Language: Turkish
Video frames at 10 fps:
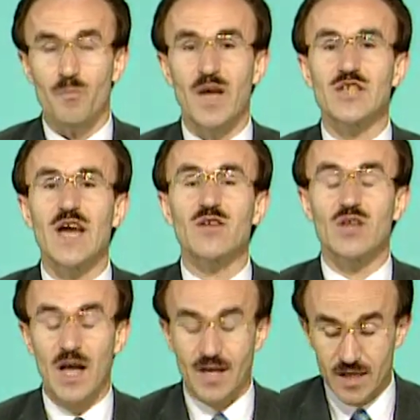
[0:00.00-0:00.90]
beşer
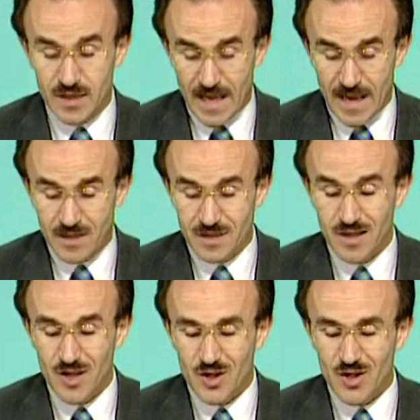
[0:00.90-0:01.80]
tarihinde
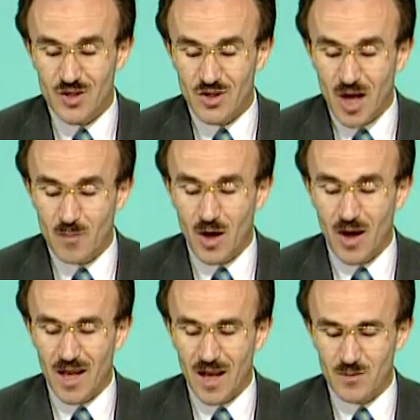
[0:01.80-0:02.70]
nizam-ı
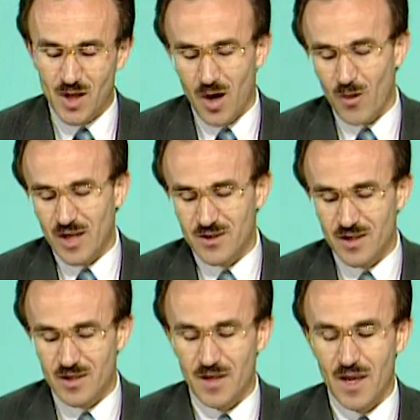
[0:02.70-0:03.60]
alem
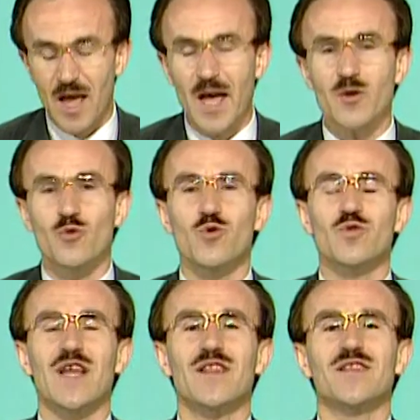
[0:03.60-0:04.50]
davasının en
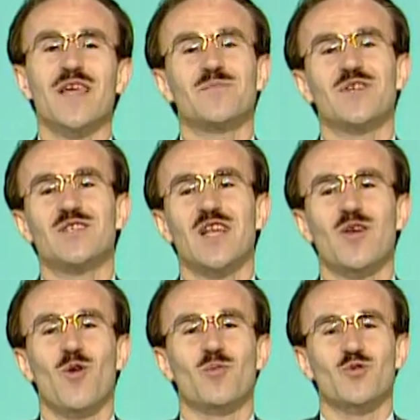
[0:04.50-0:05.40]
kudretli
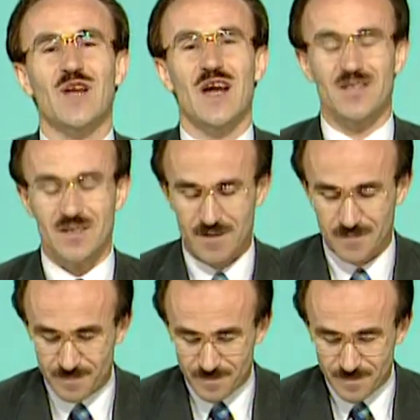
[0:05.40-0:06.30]
temsilcileri olmuşlardır.
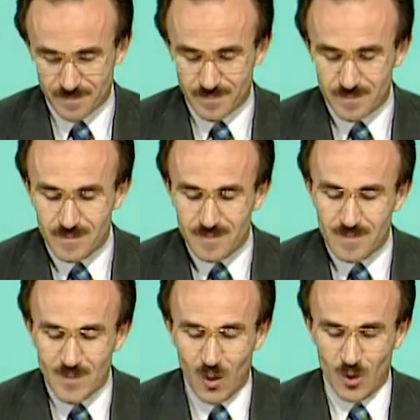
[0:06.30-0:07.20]

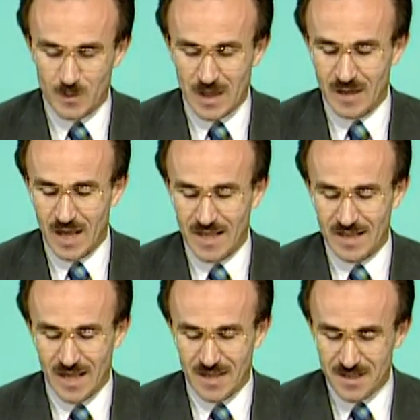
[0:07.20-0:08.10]
Osmanlı
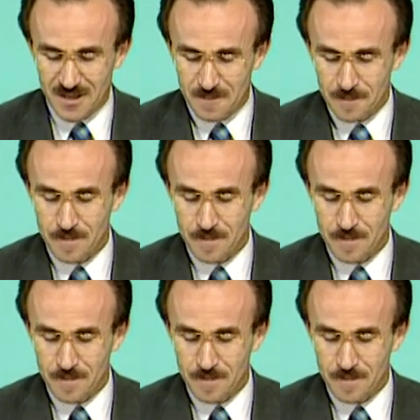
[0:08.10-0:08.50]
Hanedanı